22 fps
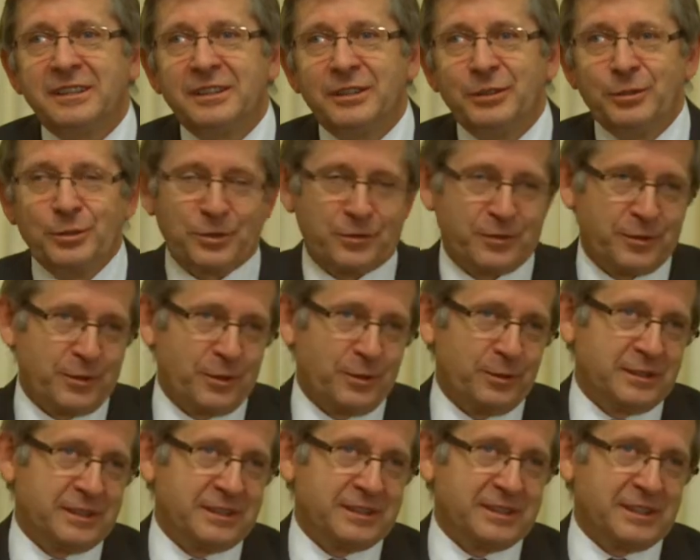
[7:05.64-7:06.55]
Już
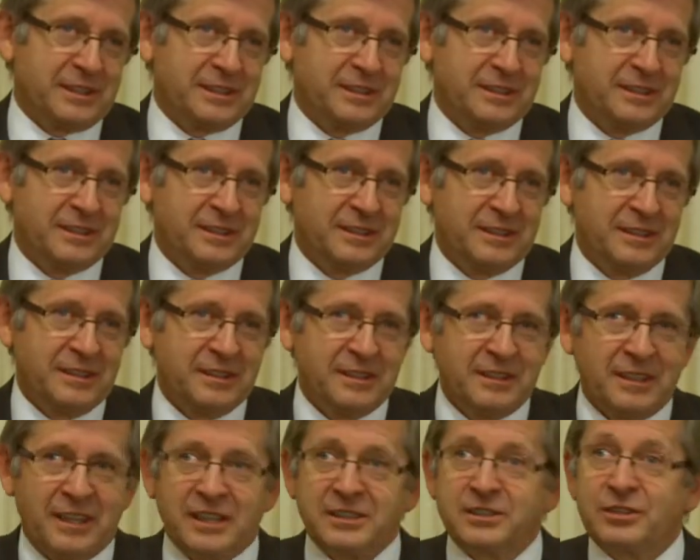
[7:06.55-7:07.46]
wkrótce.
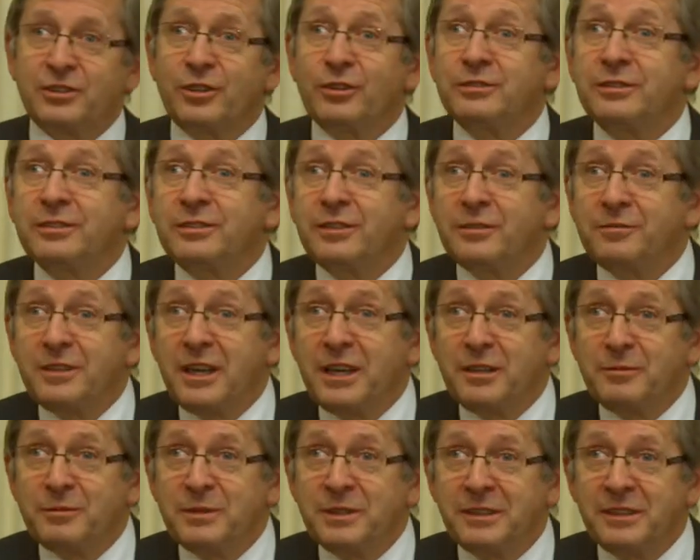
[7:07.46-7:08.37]
A skąd to
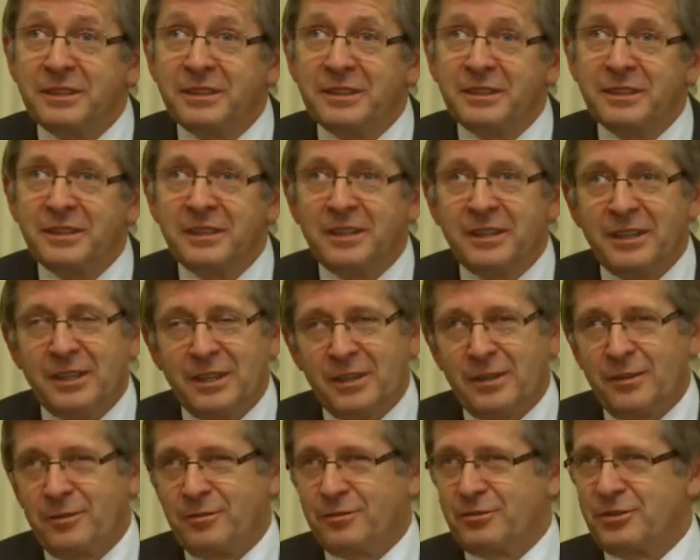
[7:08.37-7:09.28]
wiemy?
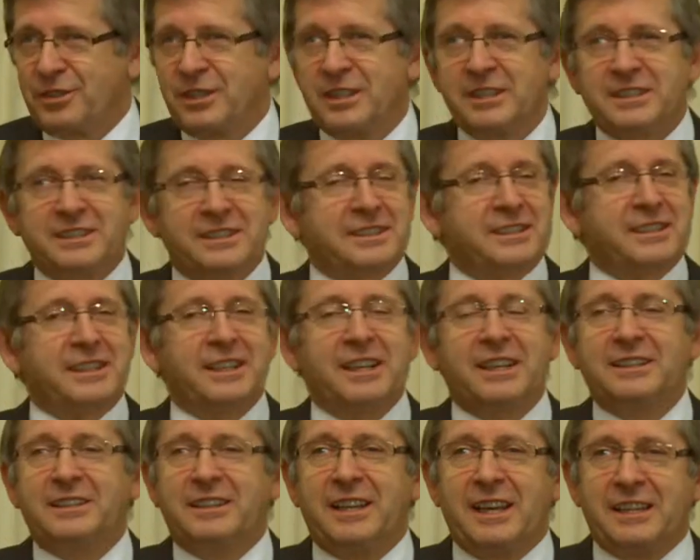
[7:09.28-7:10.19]

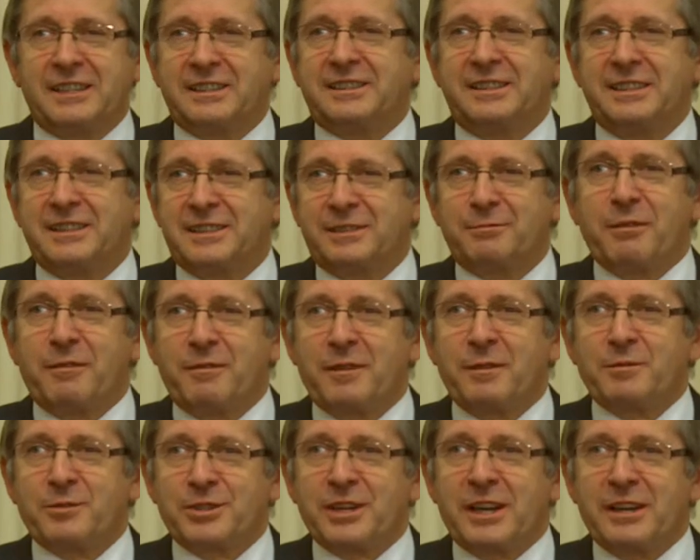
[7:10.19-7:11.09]
Wszystkie teksty Słowa
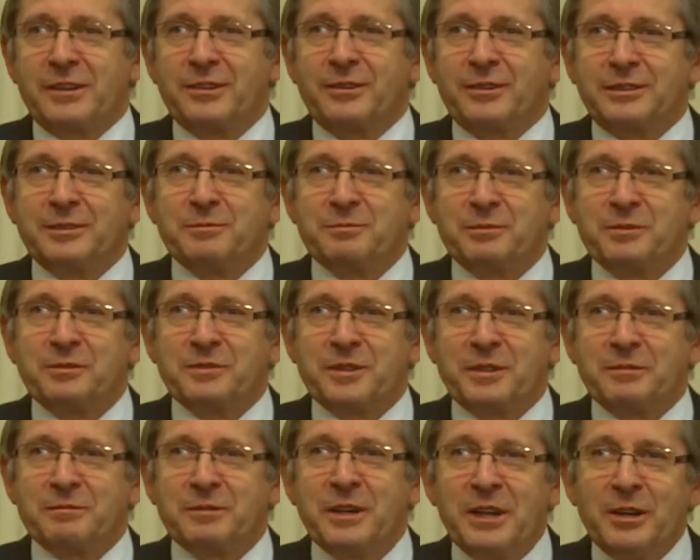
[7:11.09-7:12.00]
Bożego o tym
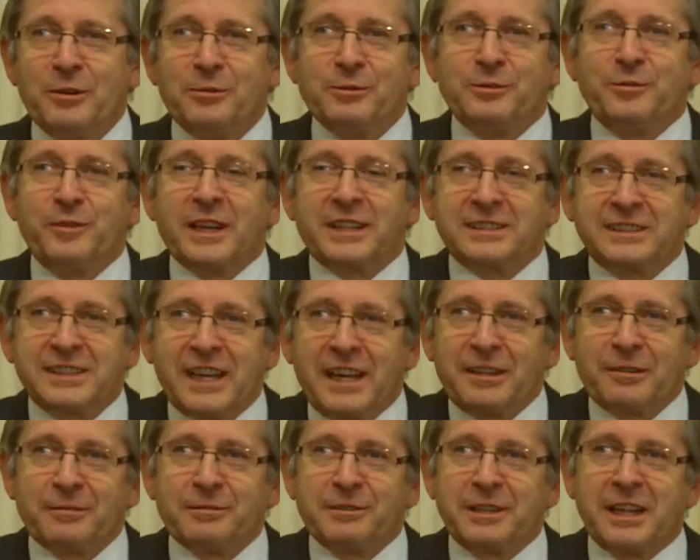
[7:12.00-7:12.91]
mówią,
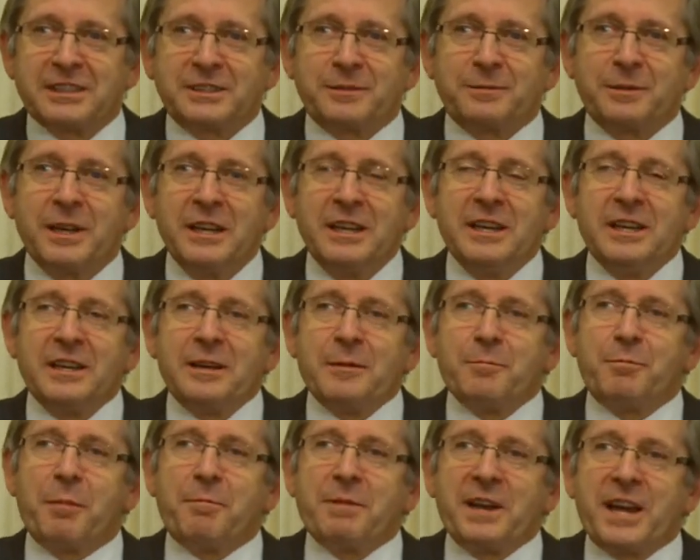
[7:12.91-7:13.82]
utwierdzają nas,
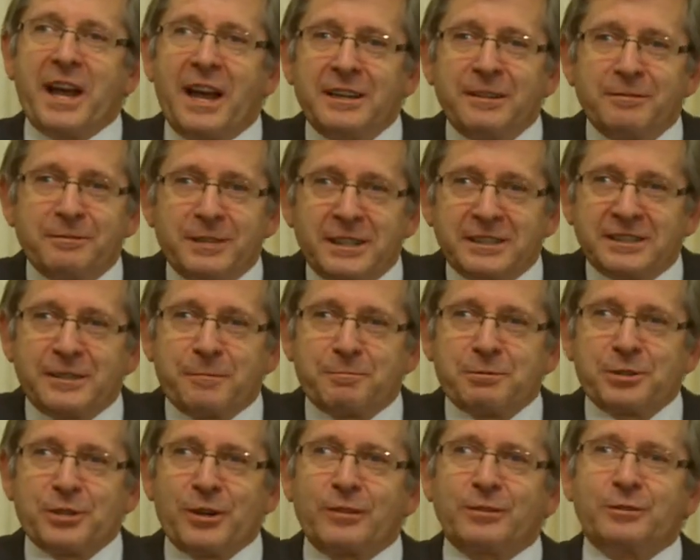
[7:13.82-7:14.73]
popychają nas do
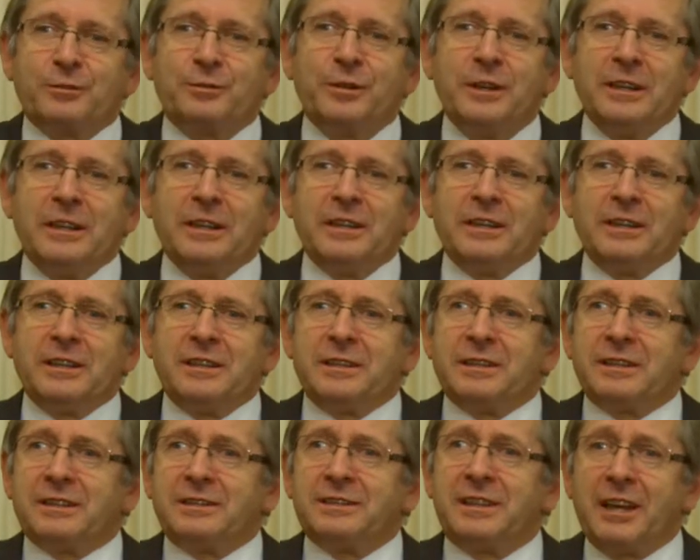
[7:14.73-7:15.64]
przodu,
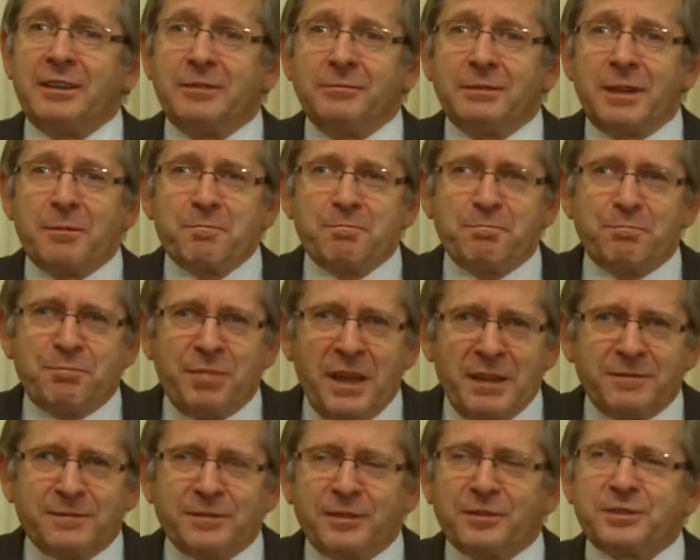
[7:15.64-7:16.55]
dają nam
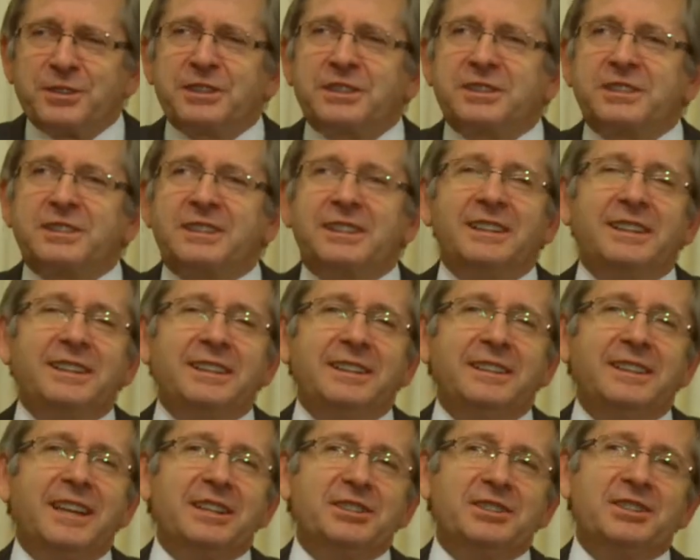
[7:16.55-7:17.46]
pewność i
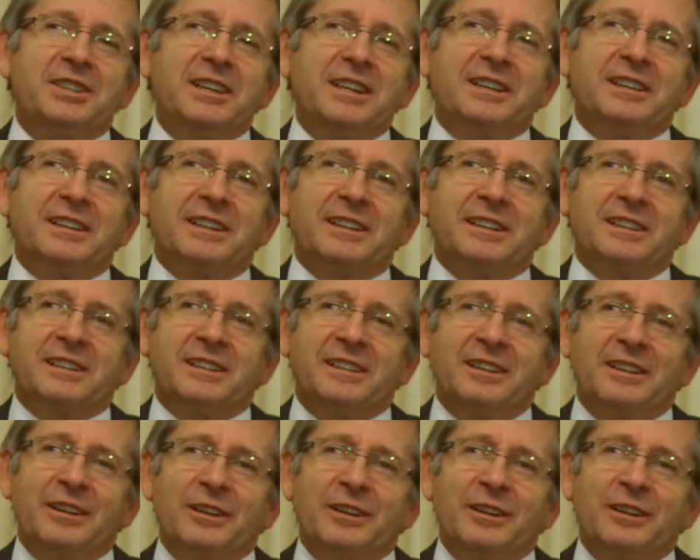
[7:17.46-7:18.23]
nadzieję.